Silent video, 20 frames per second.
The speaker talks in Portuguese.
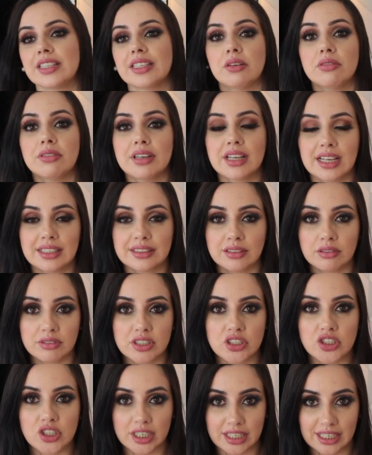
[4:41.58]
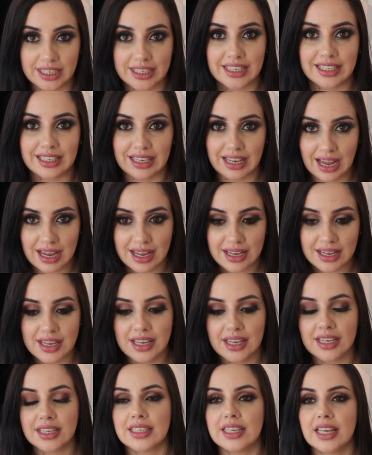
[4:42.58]
não, não deixa craquelar,
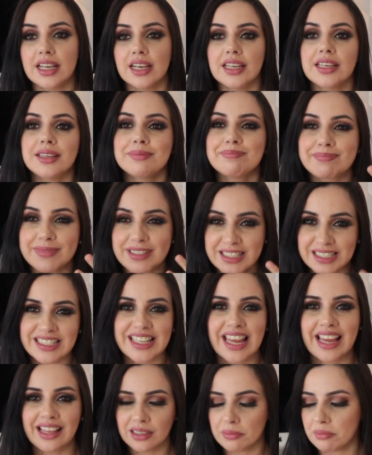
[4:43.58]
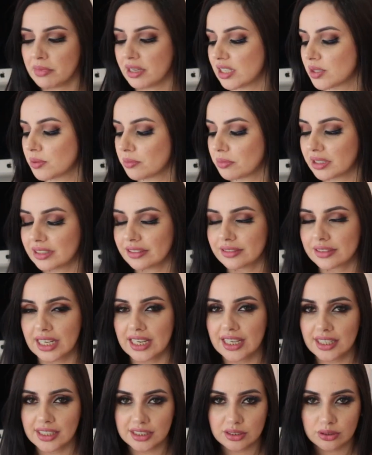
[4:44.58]
e ele sela mesmo,
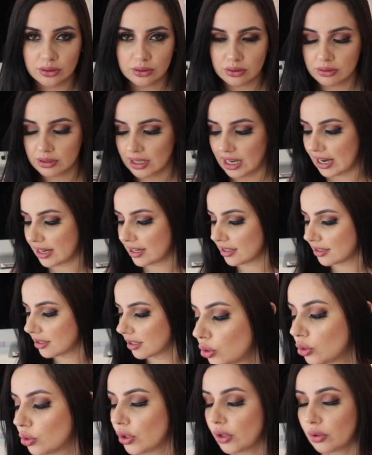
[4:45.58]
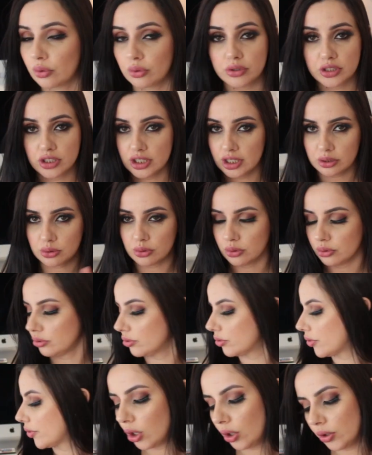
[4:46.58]
mantém ali no lugar o dia
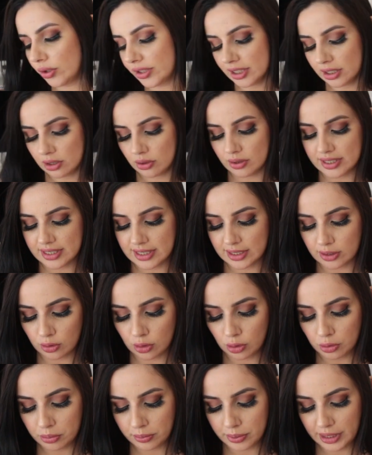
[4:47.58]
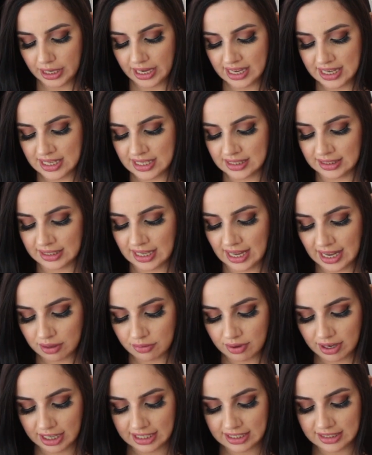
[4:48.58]
todo. Outra coisa que eu comprei na
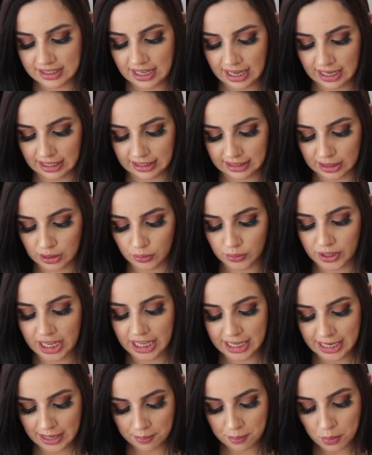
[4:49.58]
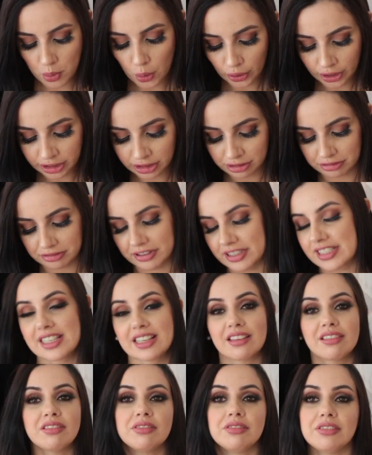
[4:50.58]
quarentena, que eu queria muito
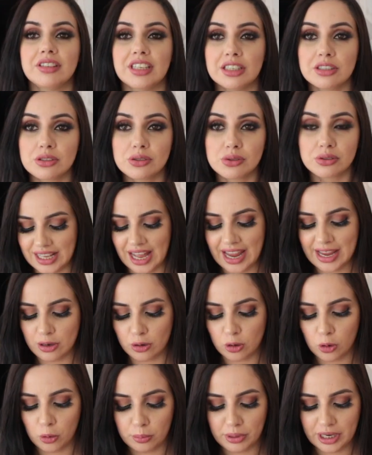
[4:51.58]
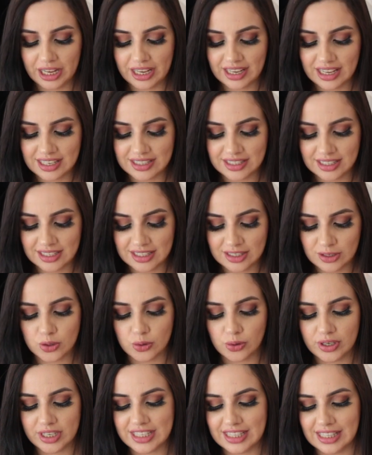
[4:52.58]
fazer vídeo, aí eu comprei esses
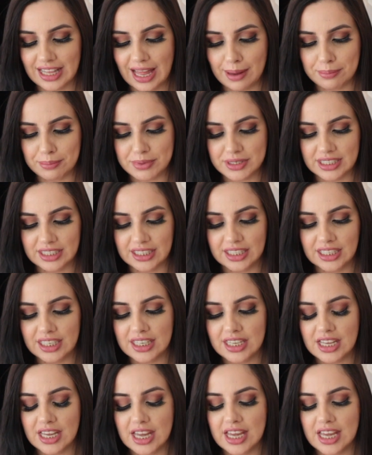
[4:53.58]
dois lápis aqui,